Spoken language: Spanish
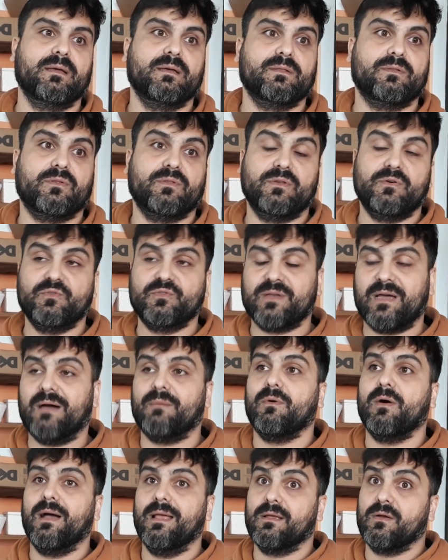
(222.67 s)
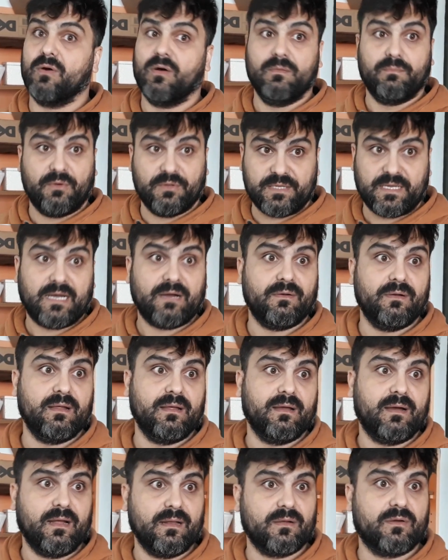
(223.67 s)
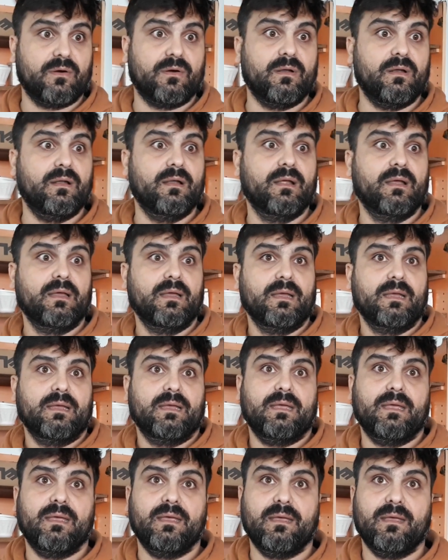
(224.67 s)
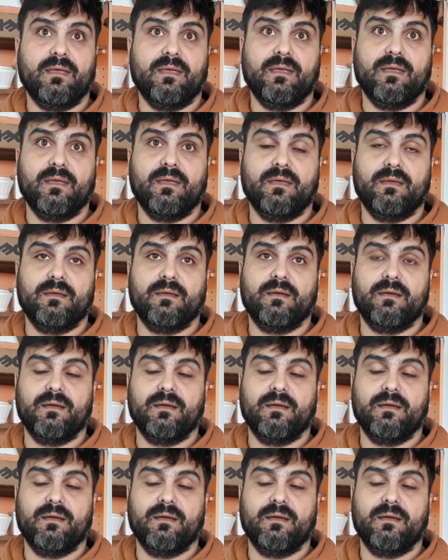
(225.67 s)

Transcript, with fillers: donde usábamos alcohol potable, alcohol eh,